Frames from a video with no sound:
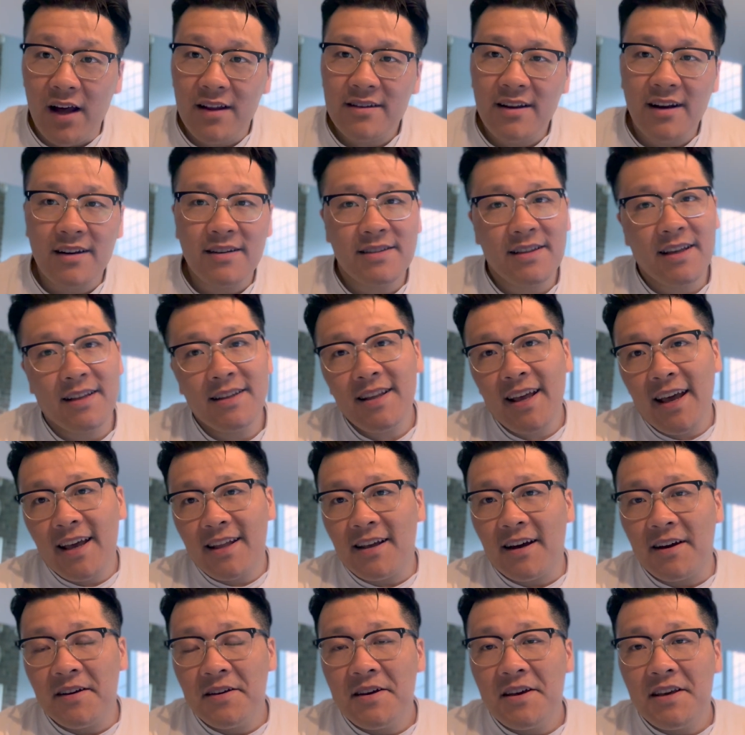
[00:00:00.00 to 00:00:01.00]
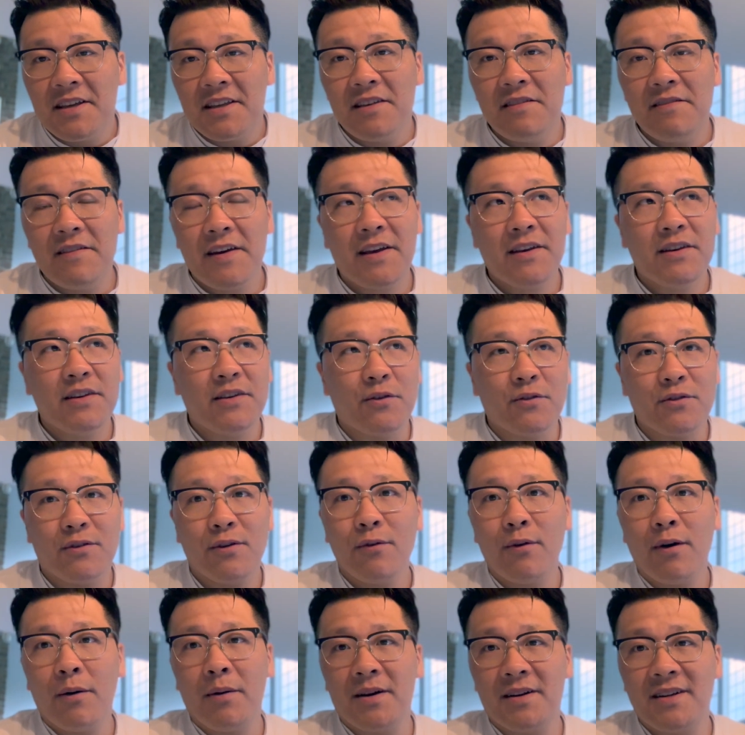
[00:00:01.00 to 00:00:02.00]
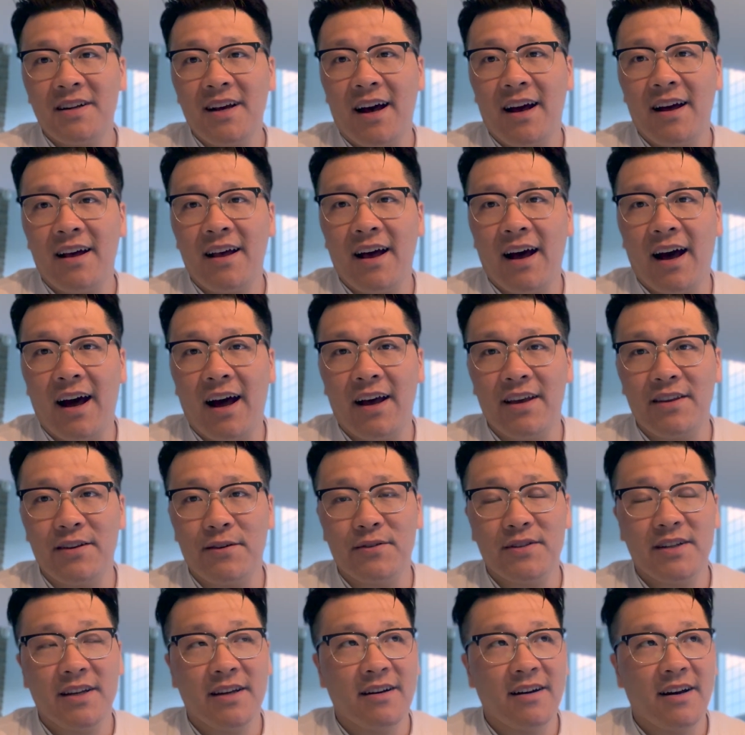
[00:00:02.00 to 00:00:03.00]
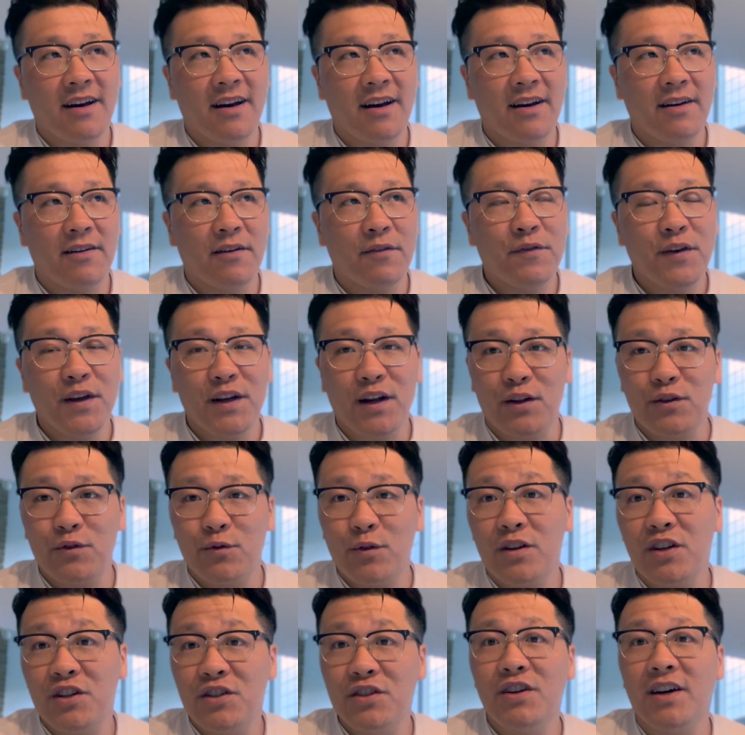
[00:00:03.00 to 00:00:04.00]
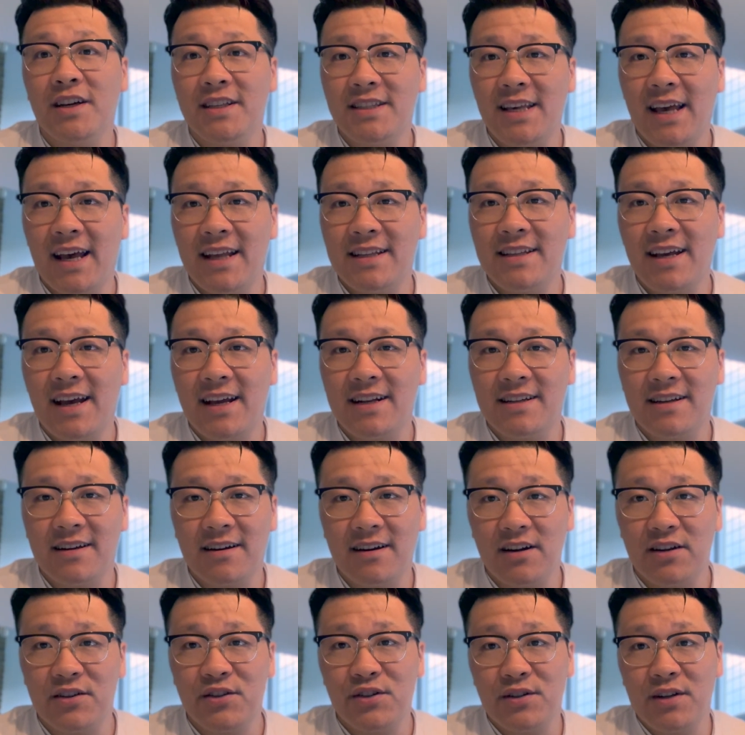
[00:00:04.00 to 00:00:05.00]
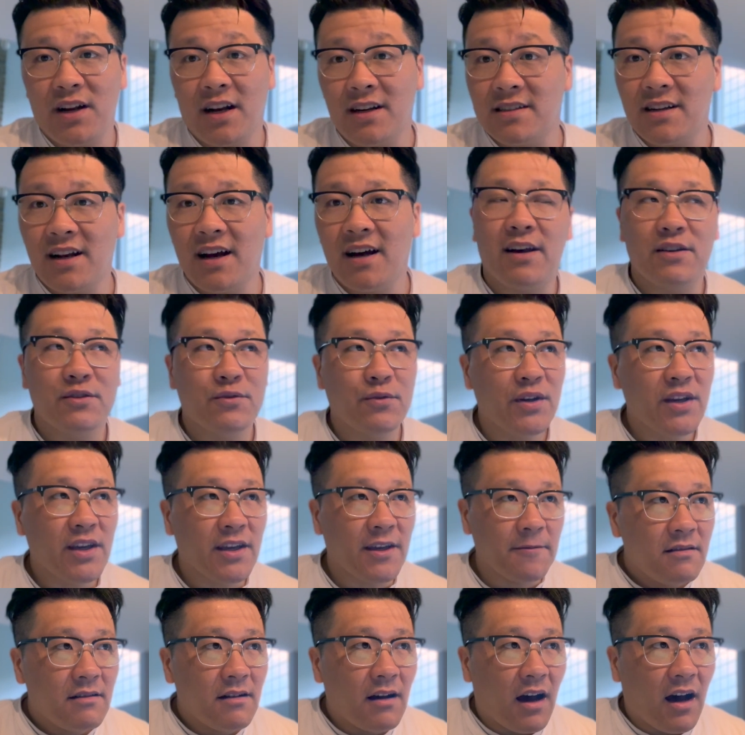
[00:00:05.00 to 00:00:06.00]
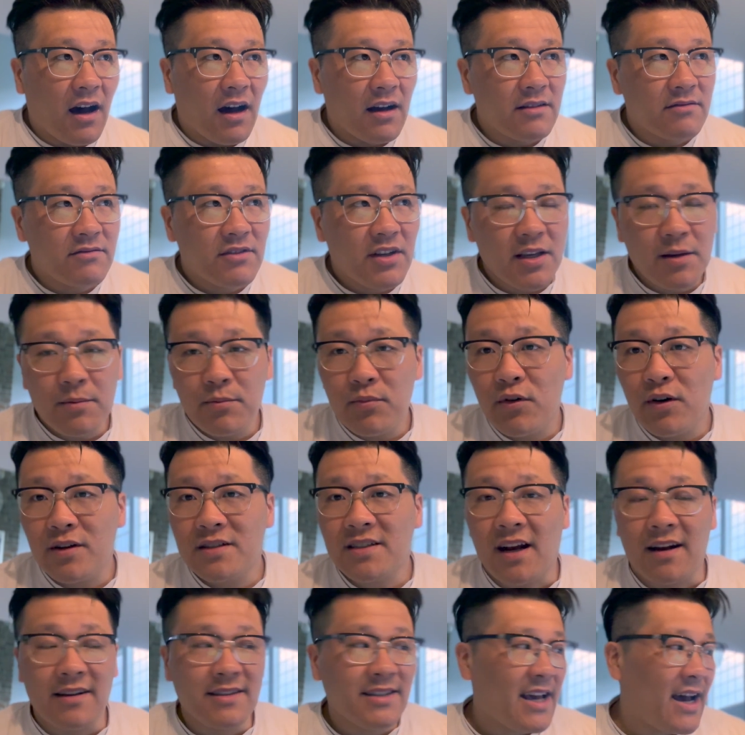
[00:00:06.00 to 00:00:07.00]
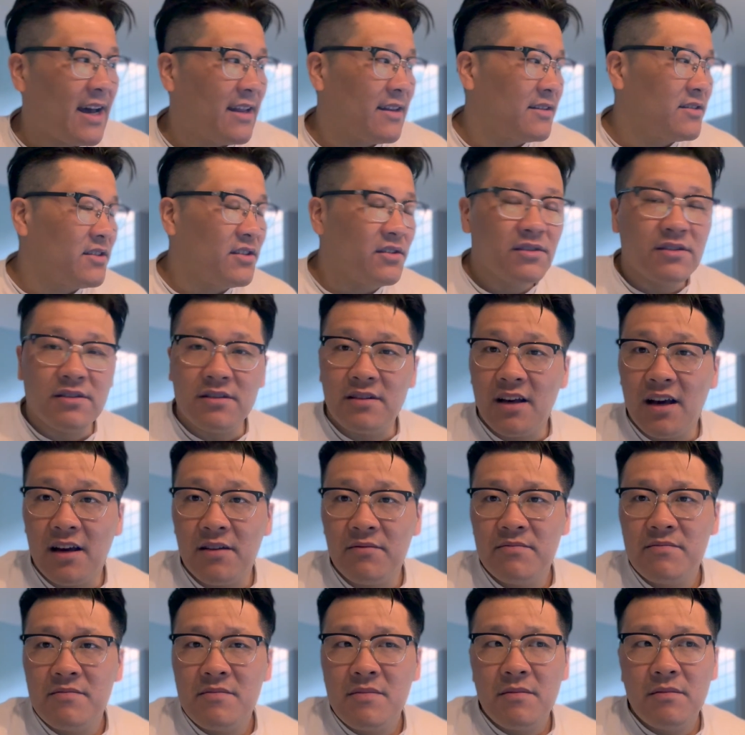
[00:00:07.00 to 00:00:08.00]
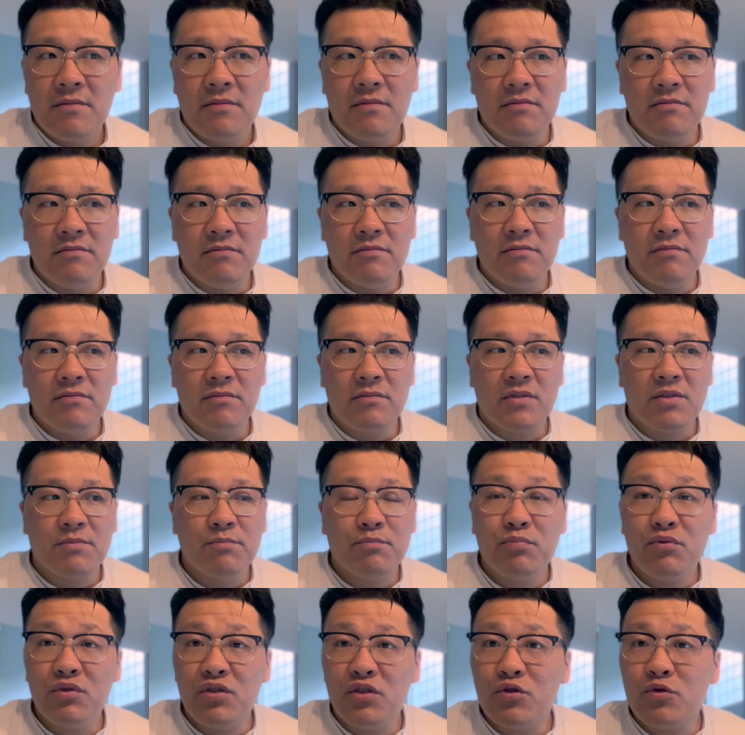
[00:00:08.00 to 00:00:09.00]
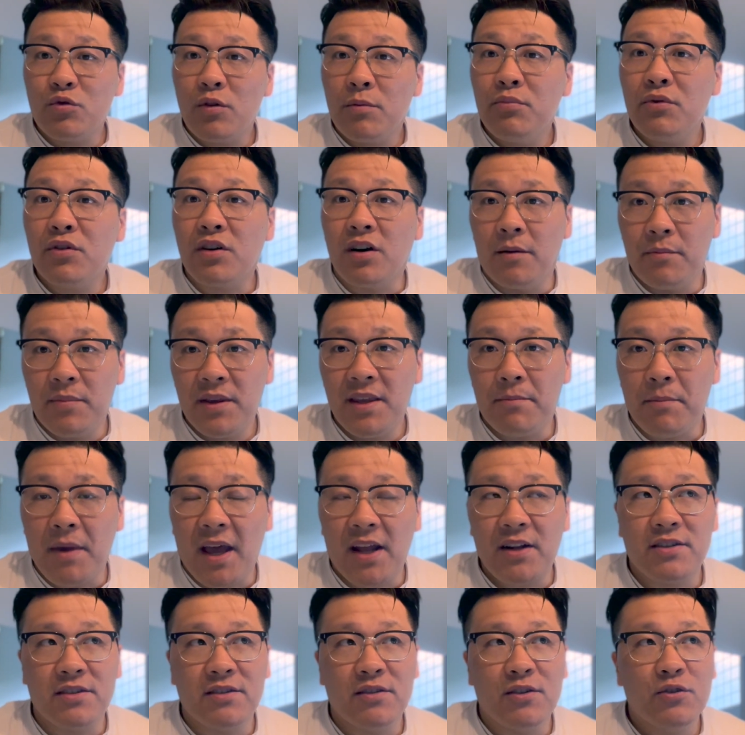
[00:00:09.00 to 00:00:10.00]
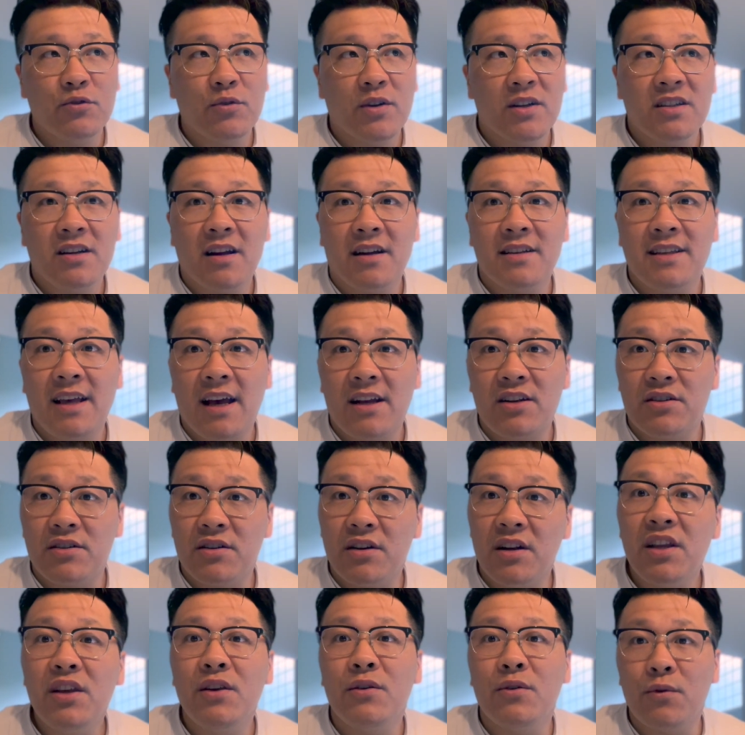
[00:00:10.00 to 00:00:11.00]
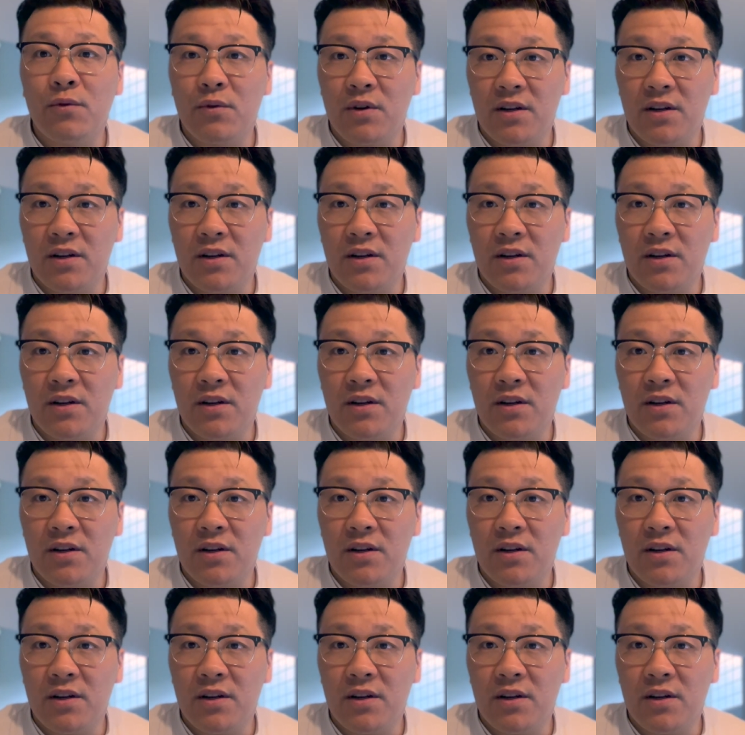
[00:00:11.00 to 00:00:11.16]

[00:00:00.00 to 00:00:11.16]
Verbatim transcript: 但是现在呢，因为有通货膨胀啊，有这个非常多的热钱在这个市场上，所以啊，这一波涨价呢，其实呢，嗯，不能说不可避免，只能说商家是利用